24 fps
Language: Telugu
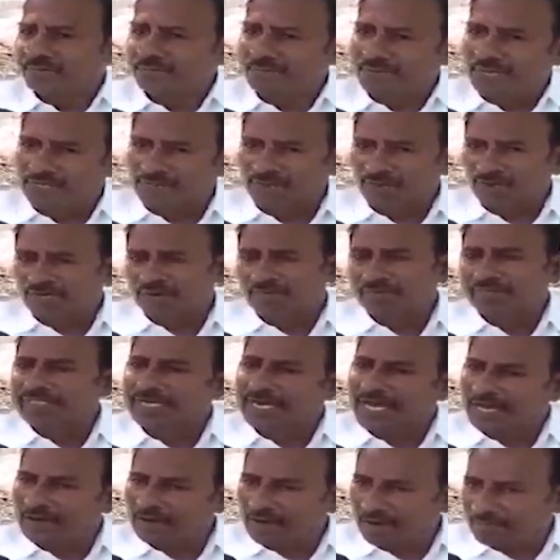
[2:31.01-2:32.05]
పేదోళ్ళ మీద
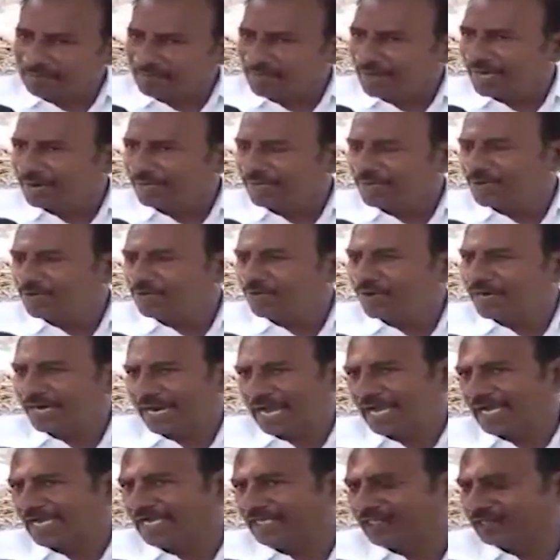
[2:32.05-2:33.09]
నాకు అభిమానం ఎక్కువ
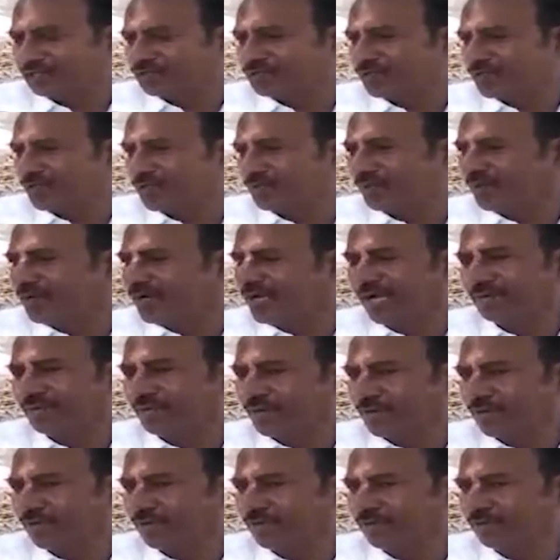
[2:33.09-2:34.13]
నాకైతే సొంత పనులు
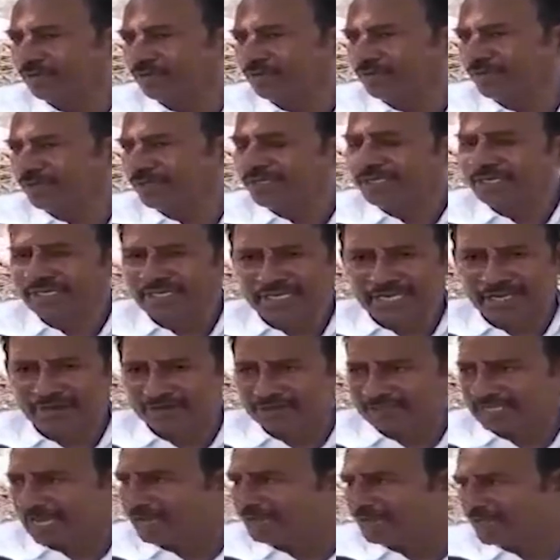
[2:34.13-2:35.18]
ఏముండవు నేను
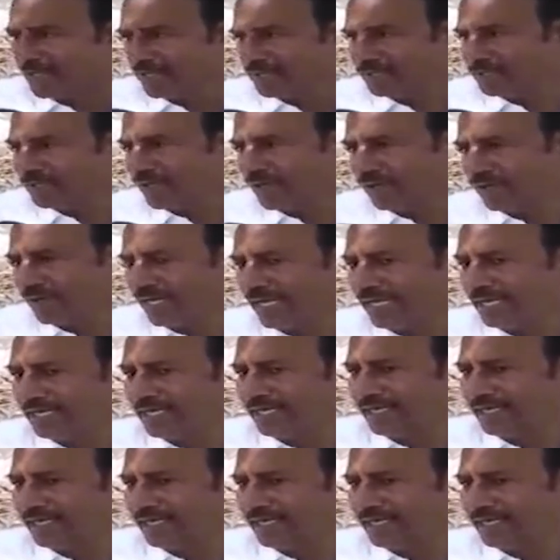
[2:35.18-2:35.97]
వ్యవసాయం చేసుకునేవాడిని